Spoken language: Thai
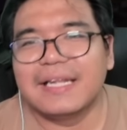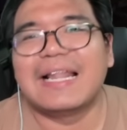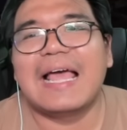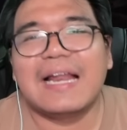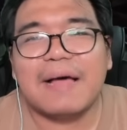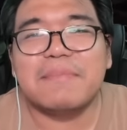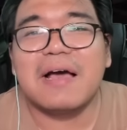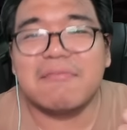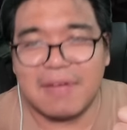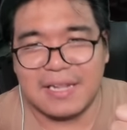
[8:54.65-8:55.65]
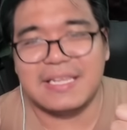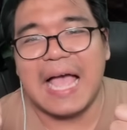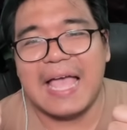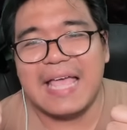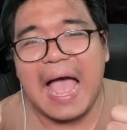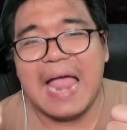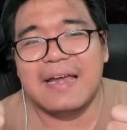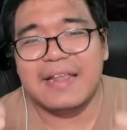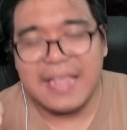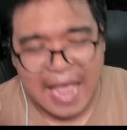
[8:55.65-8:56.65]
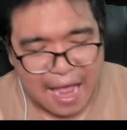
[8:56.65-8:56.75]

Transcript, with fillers: ได้รับรางวัลใหญ่ Airi